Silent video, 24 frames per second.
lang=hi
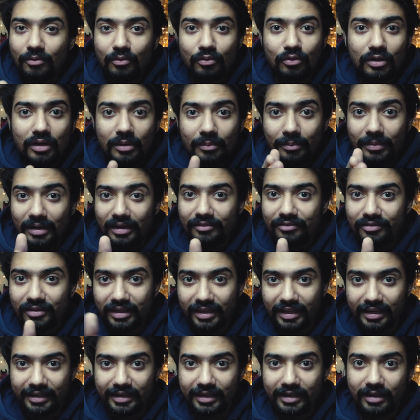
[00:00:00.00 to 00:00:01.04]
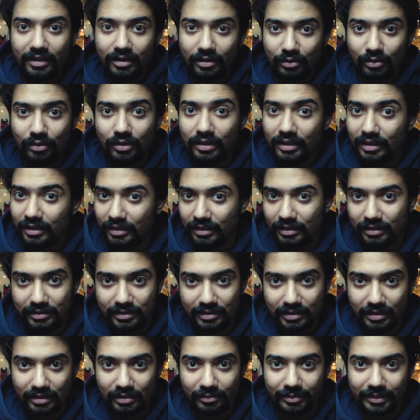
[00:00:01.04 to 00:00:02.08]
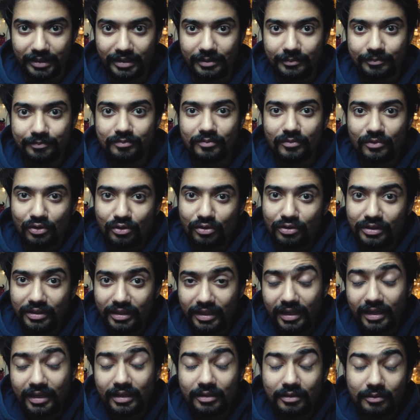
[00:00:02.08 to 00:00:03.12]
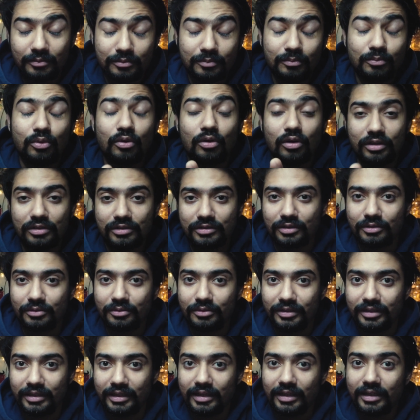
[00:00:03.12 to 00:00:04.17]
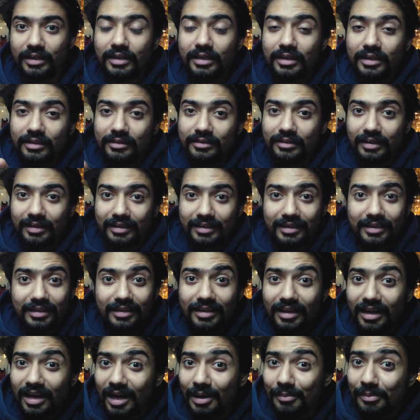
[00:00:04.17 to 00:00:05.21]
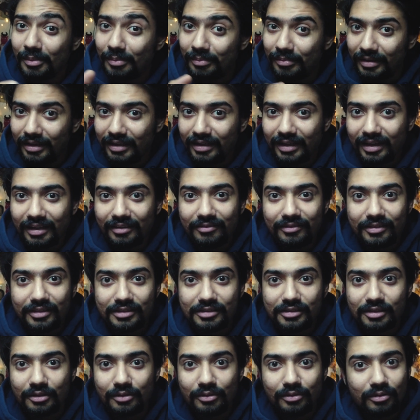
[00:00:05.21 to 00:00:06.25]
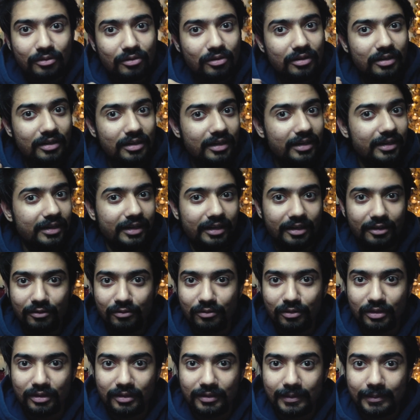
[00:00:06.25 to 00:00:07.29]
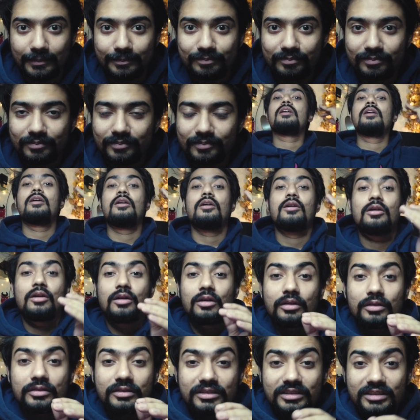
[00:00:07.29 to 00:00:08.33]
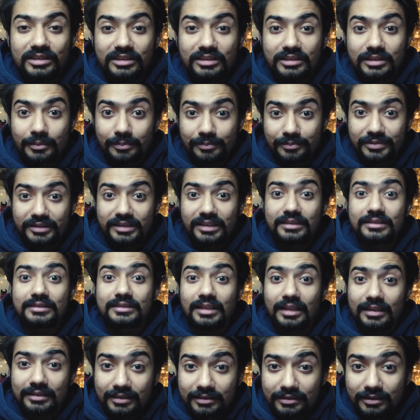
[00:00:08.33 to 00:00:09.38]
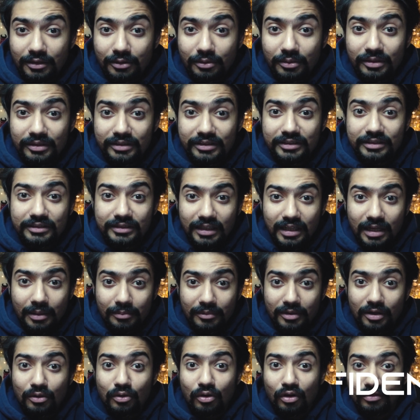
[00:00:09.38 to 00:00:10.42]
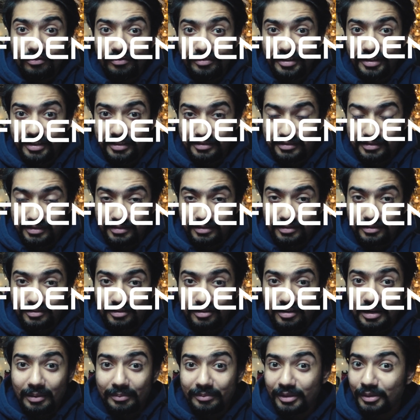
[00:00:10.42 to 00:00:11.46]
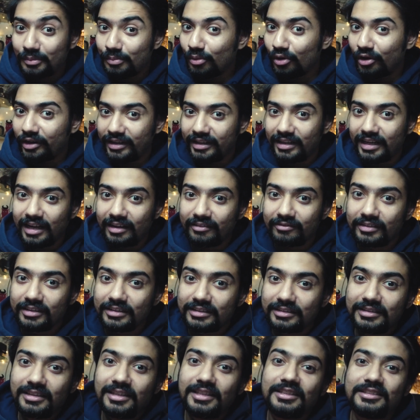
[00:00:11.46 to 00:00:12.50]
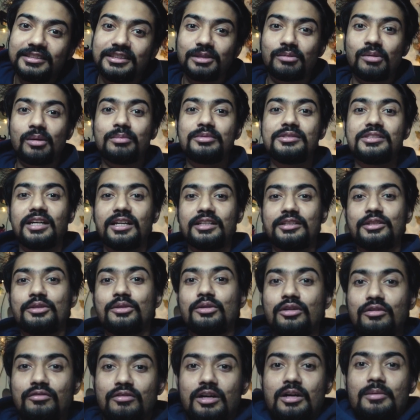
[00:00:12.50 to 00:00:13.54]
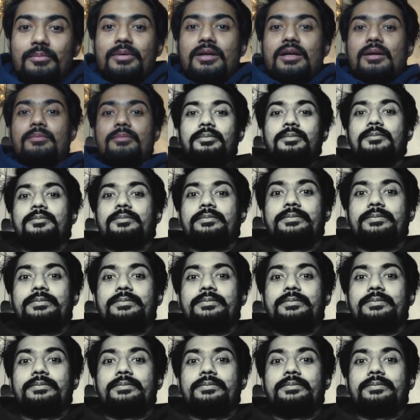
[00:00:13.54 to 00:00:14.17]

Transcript: वो ना बाइफिकेटेड ना हो अलग अलग जगह पे तो ये बहुत ज़रूरी है ताकि ना आप अपना टाइम वेस्ट करो और ना इंटरव्यूअर का सबसे ज़्यादा ज़रूरी चीज़ है आपका कॉन्फिडेंस आपकी बॉडी लैंग्वेज जब आप जाते हो और वहाँ पर आप